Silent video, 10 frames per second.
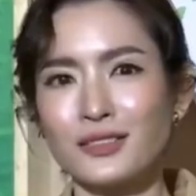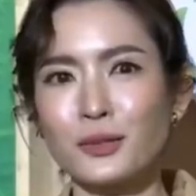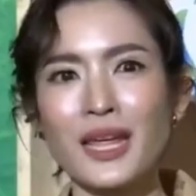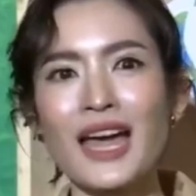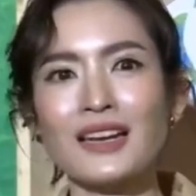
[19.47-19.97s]
สุด
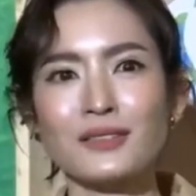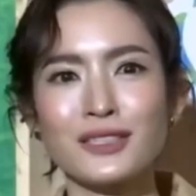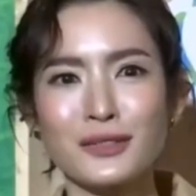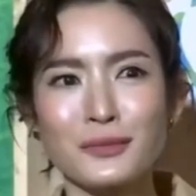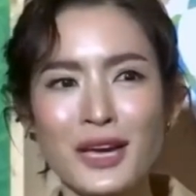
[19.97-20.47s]
ท้ายเรา
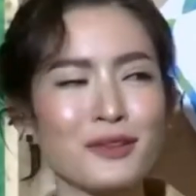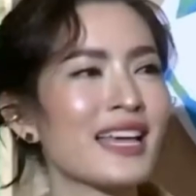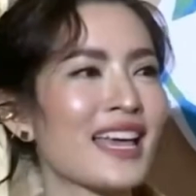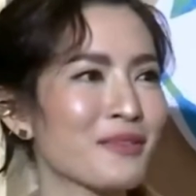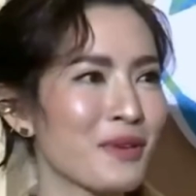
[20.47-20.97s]
ถึงไม่เข้าใจ
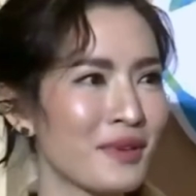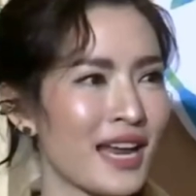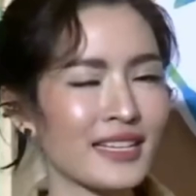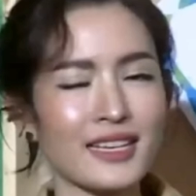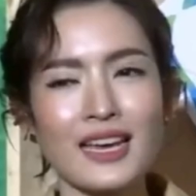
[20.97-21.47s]
ก็ไม่เป็น
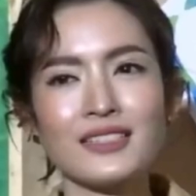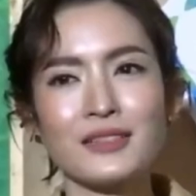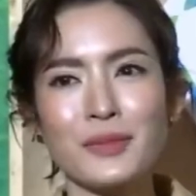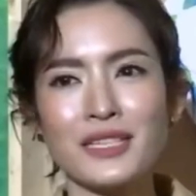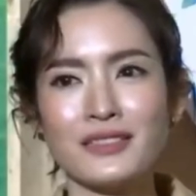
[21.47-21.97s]
ไร แต่ถ้าเกิ
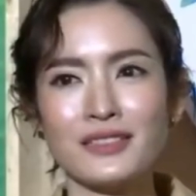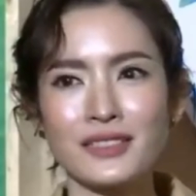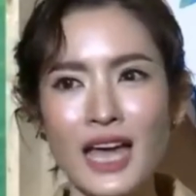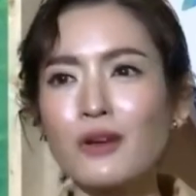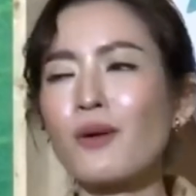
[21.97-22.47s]
ดมัน
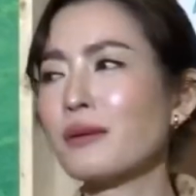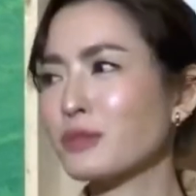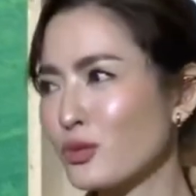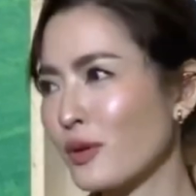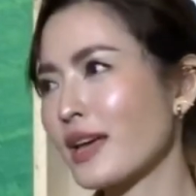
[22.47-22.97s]
สร้างความ
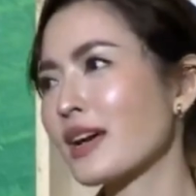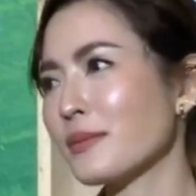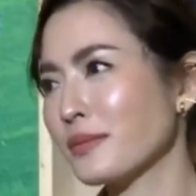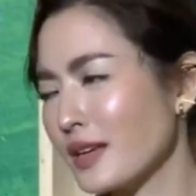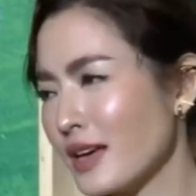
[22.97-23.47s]
สุขให้กั
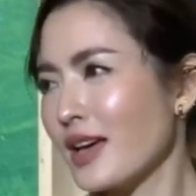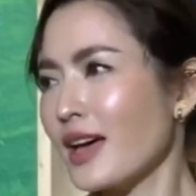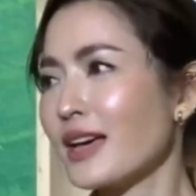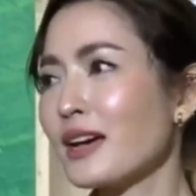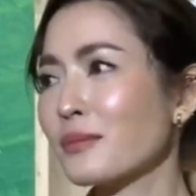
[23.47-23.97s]
บ
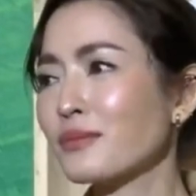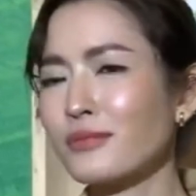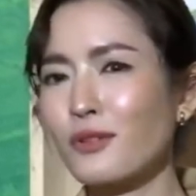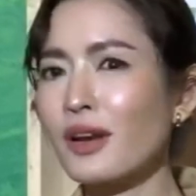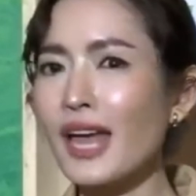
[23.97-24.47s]
ให้กับ
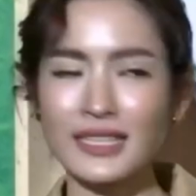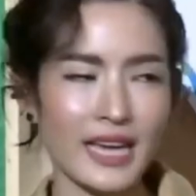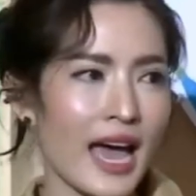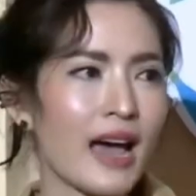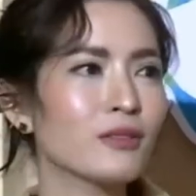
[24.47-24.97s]
คนอ่าน
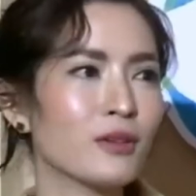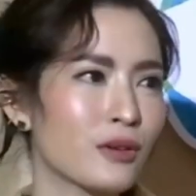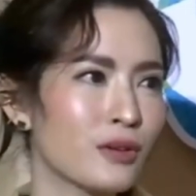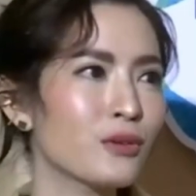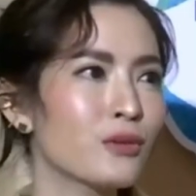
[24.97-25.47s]
ข่าวหรือค
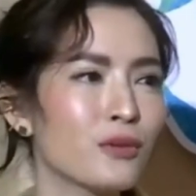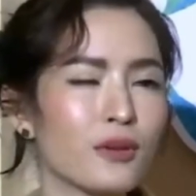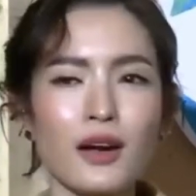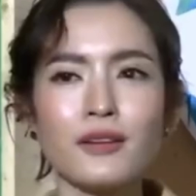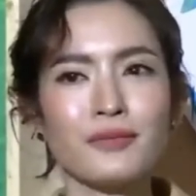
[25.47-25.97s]
นดู
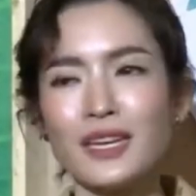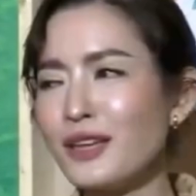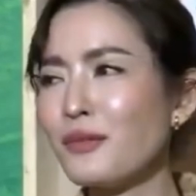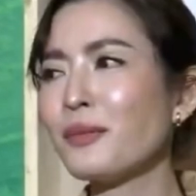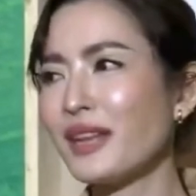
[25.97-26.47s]
ก็ไม่
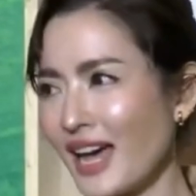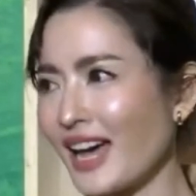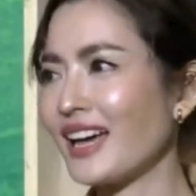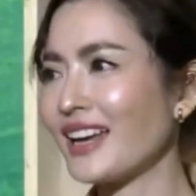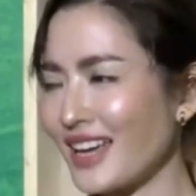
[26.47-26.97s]
ไม่มีปัญหา
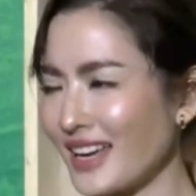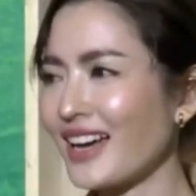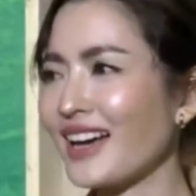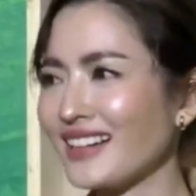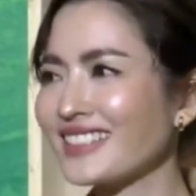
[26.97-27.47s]
อะไร
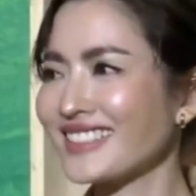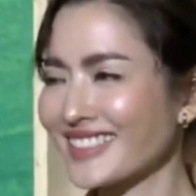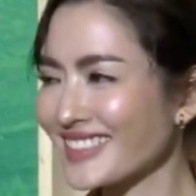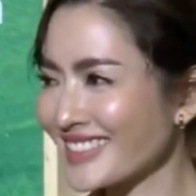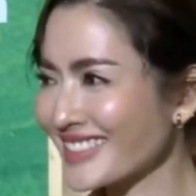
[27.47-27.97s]
ค่ะก็อ
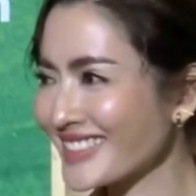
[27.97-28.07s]
ยากเห็นเรา